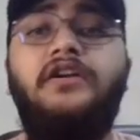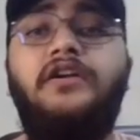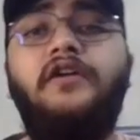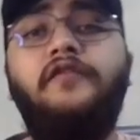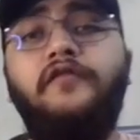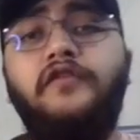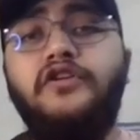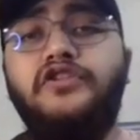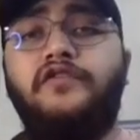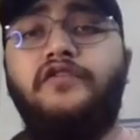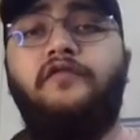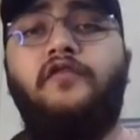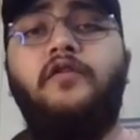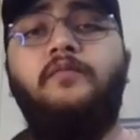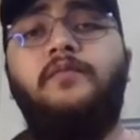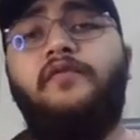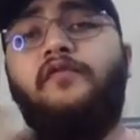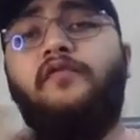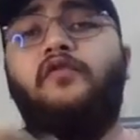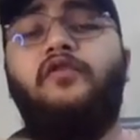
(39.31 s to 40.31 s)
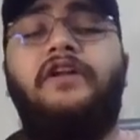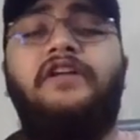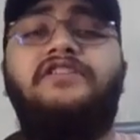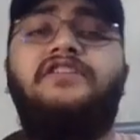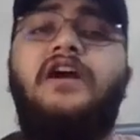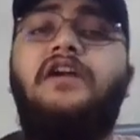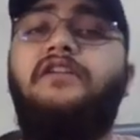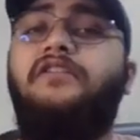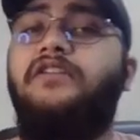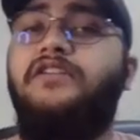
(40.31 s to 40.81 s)
Now first of all, before I
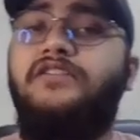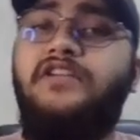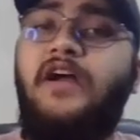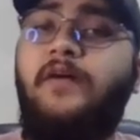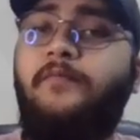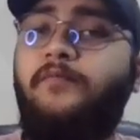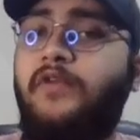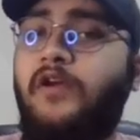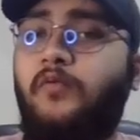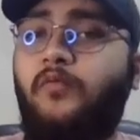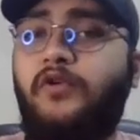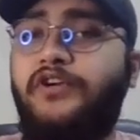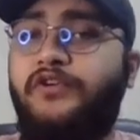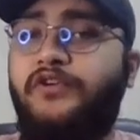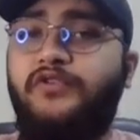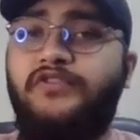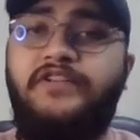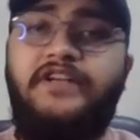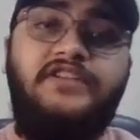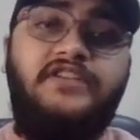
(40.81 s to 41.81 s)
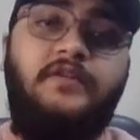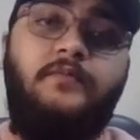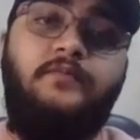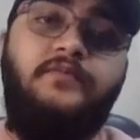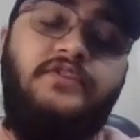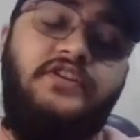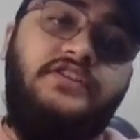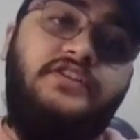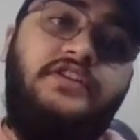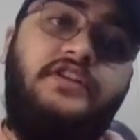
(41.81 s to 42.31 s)
start this chapter, I want to set
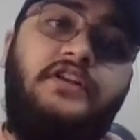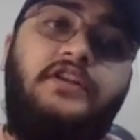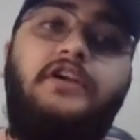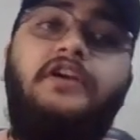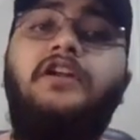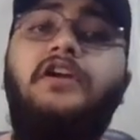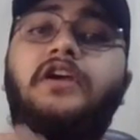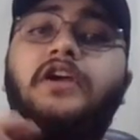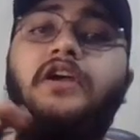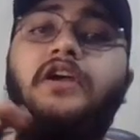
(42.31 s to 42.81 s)
some things clear.